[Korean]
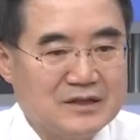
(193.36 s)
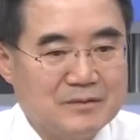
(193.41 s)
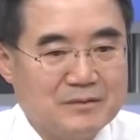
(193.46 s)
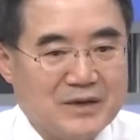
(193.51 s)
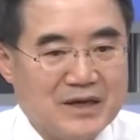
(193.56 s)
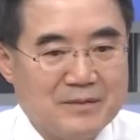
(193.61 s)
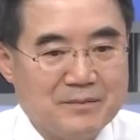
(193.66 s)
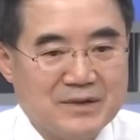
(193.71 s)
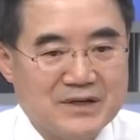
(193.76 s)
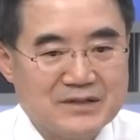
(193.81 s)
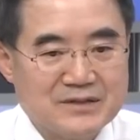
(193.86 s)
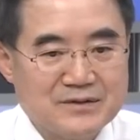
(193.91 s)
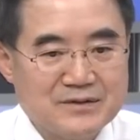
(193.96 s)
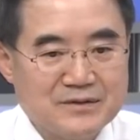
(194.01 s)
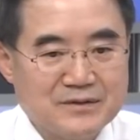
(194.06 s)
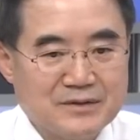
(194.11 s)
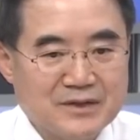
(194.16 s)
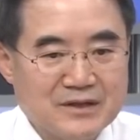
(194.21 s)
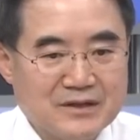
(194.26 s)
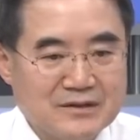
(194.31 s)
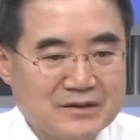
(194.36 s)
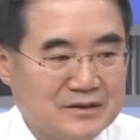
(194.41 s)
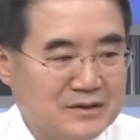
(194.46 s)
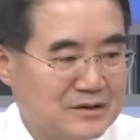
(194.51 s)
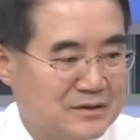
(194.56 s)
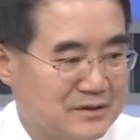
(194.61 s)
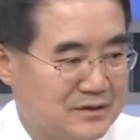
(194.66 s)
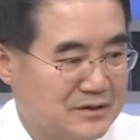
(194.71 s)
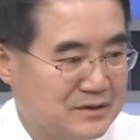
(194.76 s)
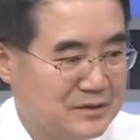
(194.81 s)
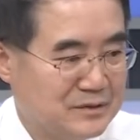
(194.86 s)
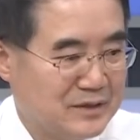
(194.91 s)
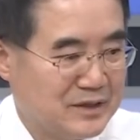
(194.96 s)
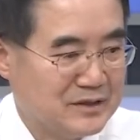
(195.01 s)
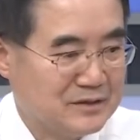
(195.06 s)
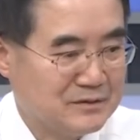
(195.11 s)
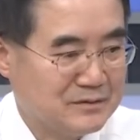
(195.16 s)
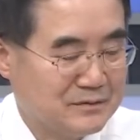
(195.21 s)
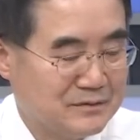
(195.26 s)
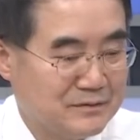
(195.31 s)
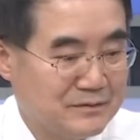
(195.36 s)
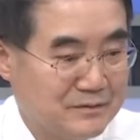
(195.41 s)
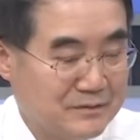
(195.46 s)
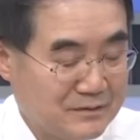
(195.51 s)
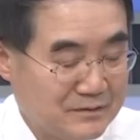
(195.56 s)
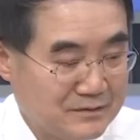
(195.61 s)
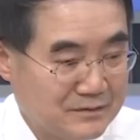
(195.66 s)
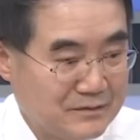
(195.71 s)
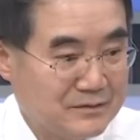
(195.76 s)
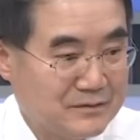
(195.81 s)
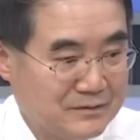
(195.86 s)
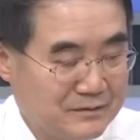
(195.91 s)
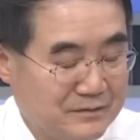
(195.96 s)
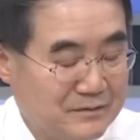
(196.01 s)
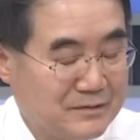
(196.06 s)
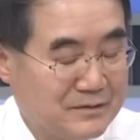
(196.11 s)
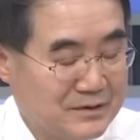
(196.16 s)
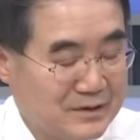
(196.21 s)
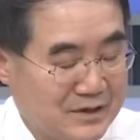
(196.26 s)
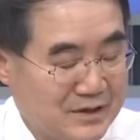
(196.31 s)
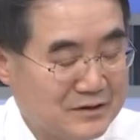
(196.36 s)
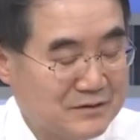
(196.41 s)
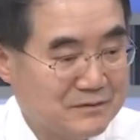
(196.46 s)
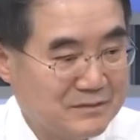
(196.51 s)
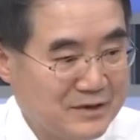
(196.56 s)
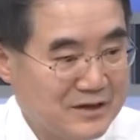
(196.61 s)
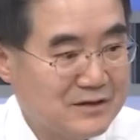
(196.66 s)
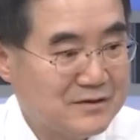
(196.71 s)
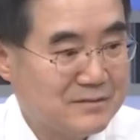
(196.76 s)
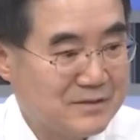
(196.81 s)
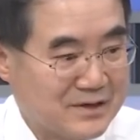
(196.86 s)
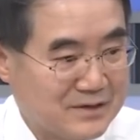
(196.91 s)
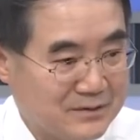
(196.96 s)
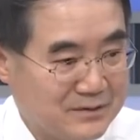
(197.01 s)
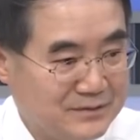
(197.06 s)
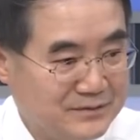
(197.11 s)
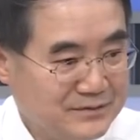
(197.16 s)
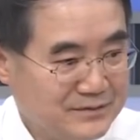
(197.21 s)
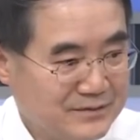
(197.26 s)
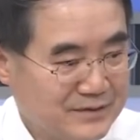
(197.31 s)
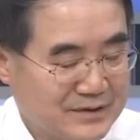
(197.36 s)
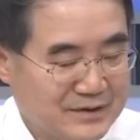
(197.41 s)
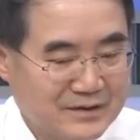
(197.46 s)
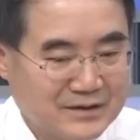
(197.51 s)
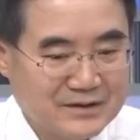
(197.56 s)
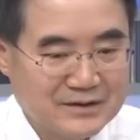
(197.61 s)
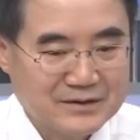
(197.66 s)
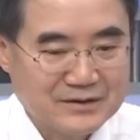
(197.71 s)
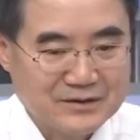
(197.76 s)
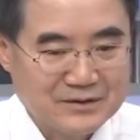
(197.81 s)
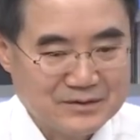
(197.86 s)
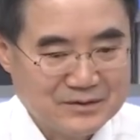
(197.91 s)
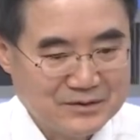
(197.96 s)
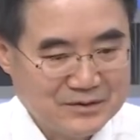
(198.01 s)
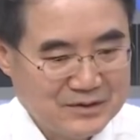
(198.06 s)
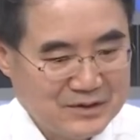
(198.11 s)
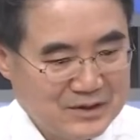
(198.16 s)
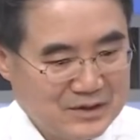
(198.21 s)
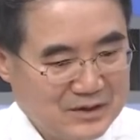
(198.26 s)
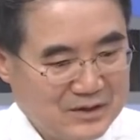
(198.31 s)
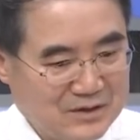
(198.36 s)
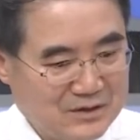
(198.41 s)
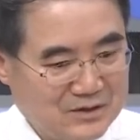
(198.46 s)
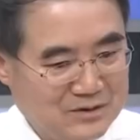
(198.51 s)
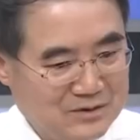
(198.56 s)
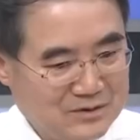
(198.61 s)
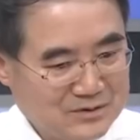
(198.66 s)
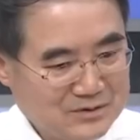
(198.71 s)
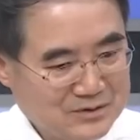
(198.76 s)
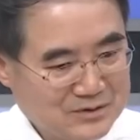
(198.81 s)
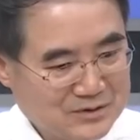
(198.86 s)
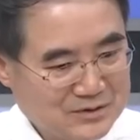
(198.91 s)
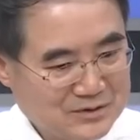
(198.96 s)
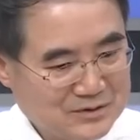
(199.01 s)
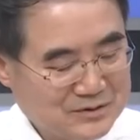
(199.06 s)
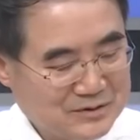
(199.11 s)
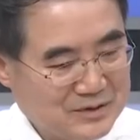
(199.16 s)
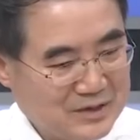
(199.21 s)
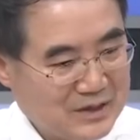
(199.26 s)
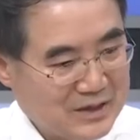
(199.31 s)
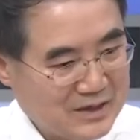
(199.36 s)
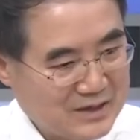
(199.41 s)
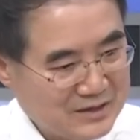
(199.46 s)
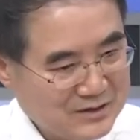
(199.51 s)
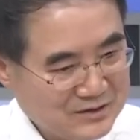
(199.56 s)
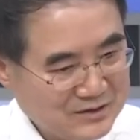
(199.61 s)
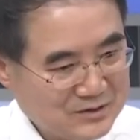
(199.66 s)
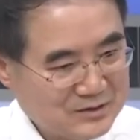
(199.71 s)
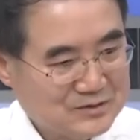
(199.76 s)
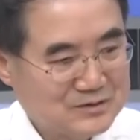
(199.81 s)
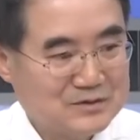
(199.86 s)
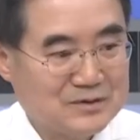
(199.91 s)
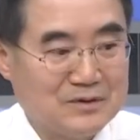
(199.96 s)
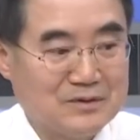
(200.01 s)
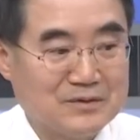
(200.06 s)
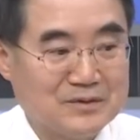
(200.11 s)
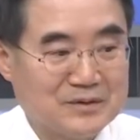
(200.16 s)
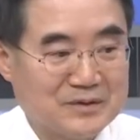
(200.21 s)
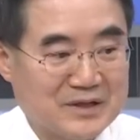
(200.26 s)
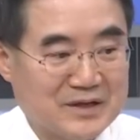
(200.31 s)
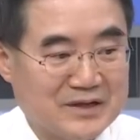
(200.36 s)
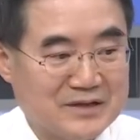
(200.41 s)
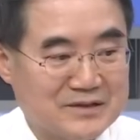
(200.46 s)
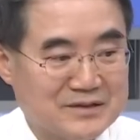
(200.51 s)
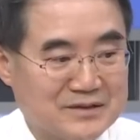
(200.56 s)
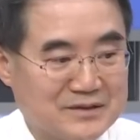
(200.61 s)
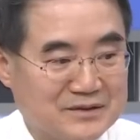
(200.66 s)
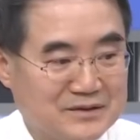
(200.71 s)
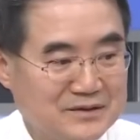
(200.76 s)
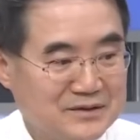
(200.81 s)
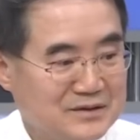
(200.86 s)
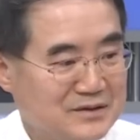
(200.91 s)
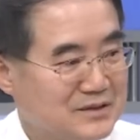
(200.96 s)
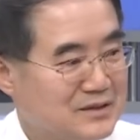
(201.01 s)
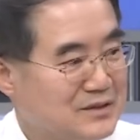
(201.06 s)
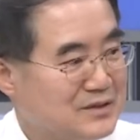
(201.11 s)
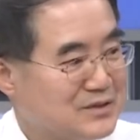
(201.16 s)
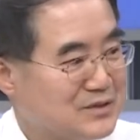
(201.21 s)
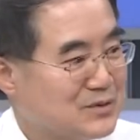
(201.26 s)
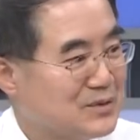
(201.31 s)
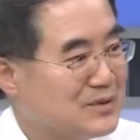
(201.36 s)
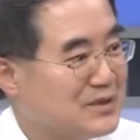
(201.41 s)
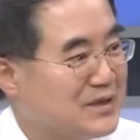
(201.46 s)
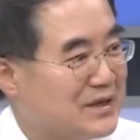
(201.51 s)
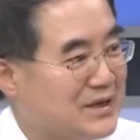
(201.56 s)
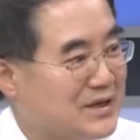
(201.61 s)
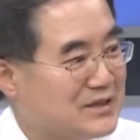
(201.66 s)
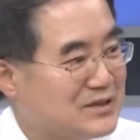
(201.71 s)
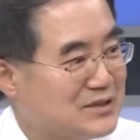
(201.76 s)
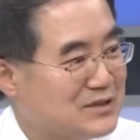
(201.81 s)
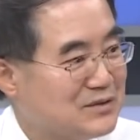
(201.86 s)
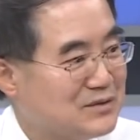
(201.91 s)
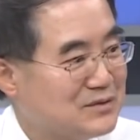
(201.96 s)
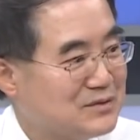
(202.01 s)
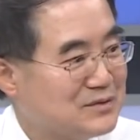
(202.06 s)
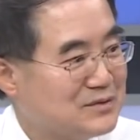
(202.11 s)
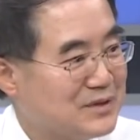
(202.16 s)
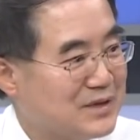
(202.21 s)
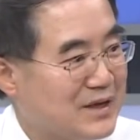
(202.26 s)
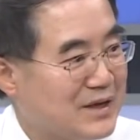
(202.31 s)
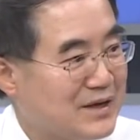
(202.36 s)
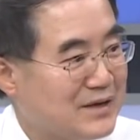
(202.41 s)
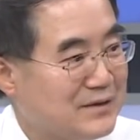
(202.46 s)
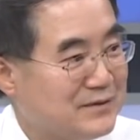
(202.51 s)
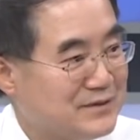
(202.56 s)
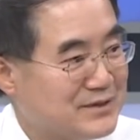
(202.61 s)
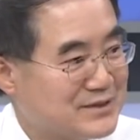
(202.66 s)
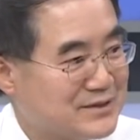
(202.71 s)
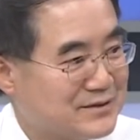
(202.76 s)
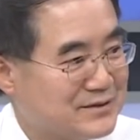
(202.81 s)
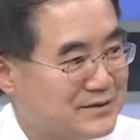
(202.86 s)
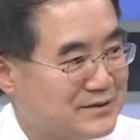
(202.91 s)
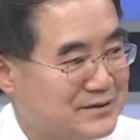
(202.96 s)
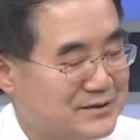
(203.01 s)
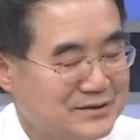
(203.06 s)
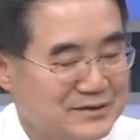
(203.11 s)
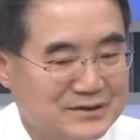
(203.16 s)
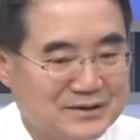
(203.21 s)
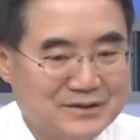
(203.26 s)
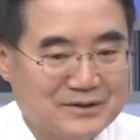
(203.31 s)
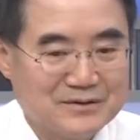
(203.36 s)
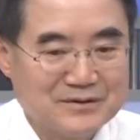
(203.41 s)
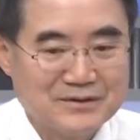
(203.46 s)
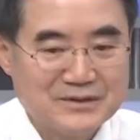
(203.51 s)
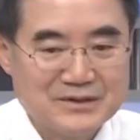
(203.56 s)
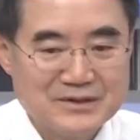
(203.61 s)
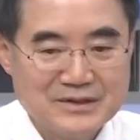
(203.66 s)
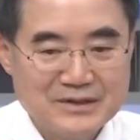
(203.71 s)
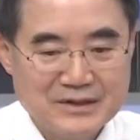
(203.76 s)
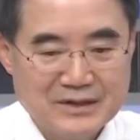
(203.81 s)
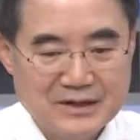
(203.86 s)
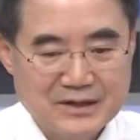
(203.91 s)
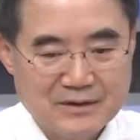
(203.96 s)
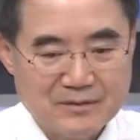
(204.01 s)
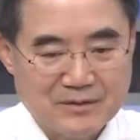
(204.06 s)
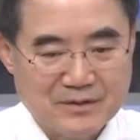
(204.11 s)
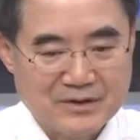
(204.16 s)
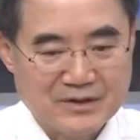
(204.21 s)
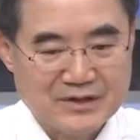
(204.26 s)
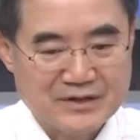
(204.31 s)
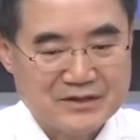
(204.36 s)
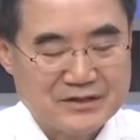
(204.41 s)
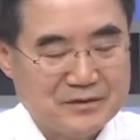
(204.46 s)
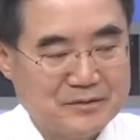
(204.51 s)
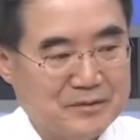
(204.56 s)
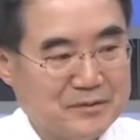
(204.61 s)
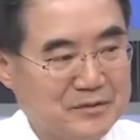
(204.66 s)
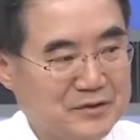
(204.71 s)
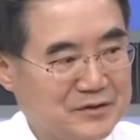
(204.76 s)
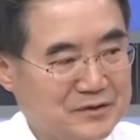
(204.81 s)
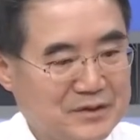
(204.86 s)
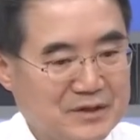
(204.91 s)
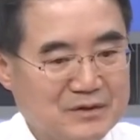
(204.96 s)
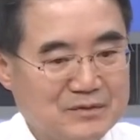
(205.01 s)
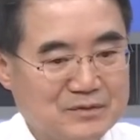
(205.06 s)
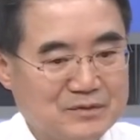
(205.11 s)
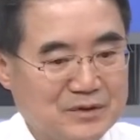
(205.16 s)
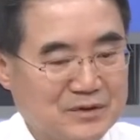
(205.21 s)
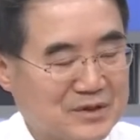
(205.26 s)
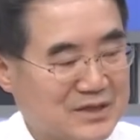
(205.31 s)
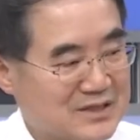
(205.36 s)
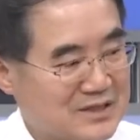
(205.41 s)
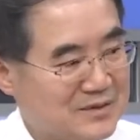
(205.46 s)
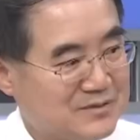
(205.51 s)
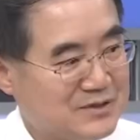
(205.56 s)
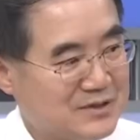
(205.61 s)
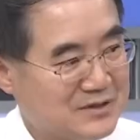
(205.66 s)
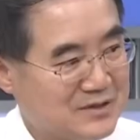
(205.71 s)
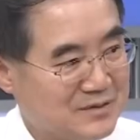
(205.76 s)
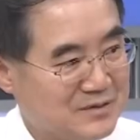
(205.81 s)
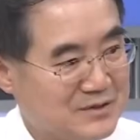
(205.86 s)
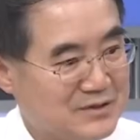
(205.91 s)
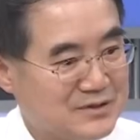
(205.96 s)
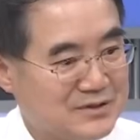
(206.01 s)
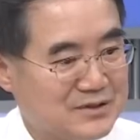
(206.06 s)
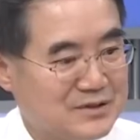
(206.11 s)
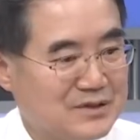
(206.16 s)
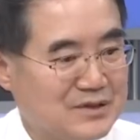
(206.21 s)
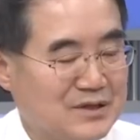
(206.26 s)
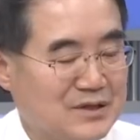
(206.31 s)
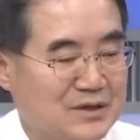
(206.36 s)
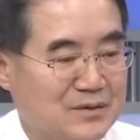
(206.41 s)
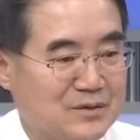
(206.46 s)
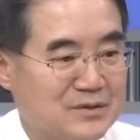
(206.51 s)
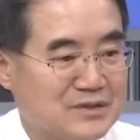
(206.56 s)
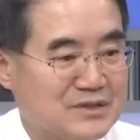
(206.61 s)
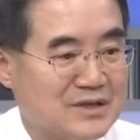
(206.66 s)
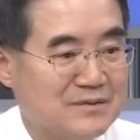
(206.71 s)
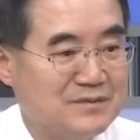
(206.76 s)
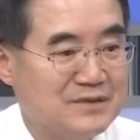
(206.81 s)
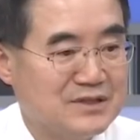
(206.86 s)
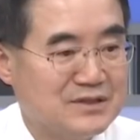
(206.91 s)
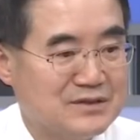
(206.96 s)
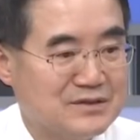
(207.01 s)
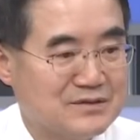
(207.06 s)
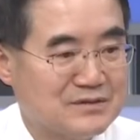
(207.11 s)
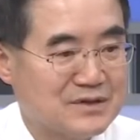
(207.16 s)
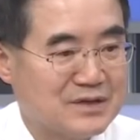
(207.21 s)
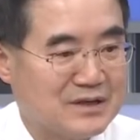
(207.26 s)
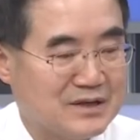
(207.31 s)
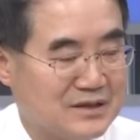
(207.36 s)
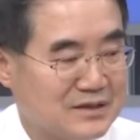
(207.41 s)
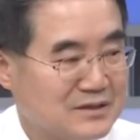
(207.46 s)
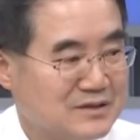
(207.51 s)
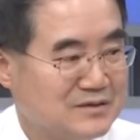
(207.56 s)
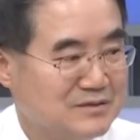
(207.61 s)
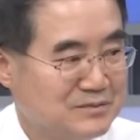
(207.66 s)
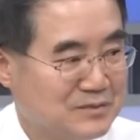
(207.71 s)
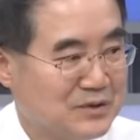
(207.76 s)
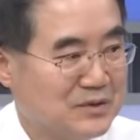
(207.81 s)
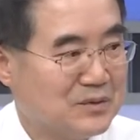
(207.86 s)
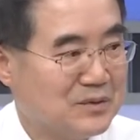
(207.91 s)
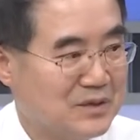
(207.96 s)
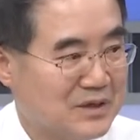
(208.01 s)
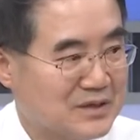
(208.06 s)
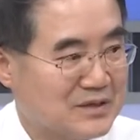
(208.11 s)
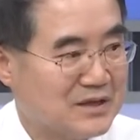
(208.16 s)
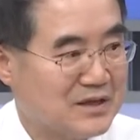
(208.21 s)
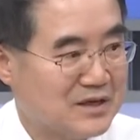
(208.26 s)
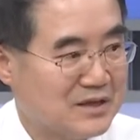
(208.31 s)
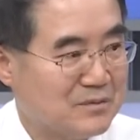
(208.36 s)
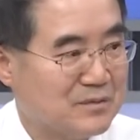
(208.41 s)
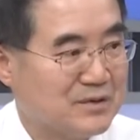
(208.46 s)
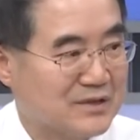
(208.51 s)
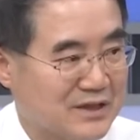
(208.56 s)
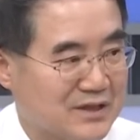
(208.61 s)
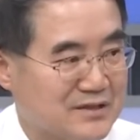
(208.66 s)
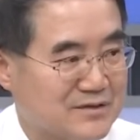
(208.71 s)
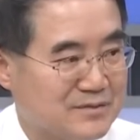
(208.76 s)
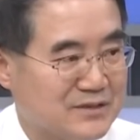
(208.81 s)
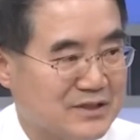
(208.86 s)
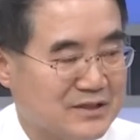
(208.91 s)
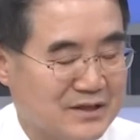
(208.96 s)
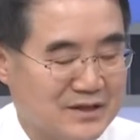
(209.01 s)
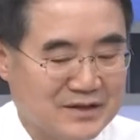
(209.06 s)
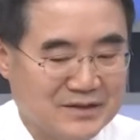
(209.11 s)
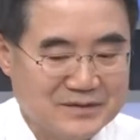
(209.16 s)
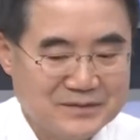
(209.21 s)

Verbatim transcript: 메파성의 어, 그 어, 헤드 어, 헤드 페이크 발언 그리고 롱거 투 하이어 투 롱거라 해서 소위 H2L 리스크 예. 이런 것이 월가에서 보면 우려가 잠식되면서 음. 오늘 3대 지수가 큰 폭으로 올랐다 이렇게 게 됐습니다.